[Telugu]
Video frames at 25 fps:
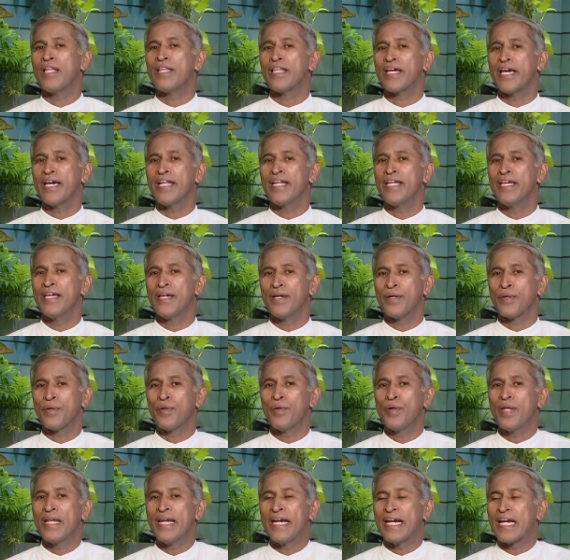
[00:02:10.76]
అందుకని
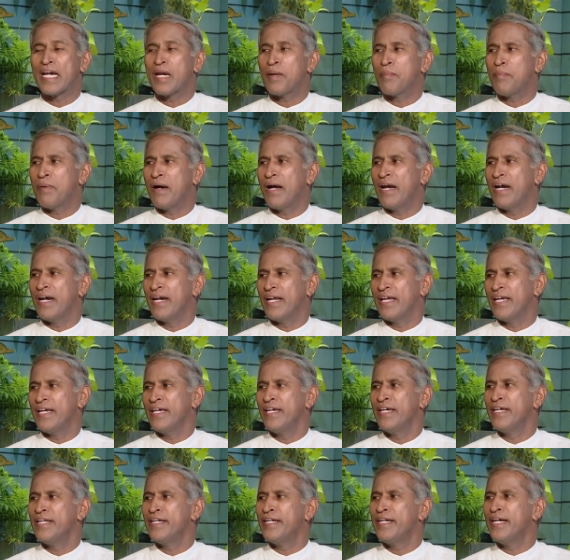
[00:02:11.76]
రెండు లీటర్ల పాలని
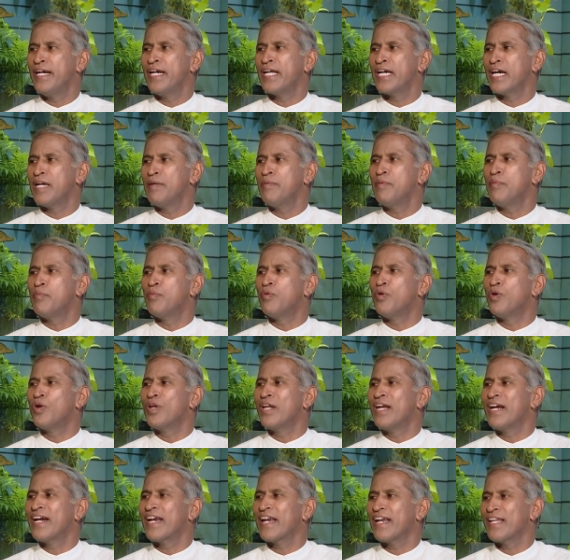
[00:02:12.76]
నీళ్లు కలిపి మూడు
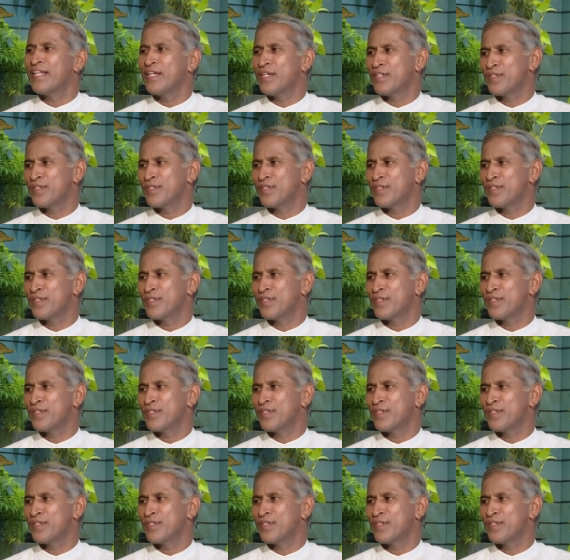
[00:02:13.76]
లీటర్లు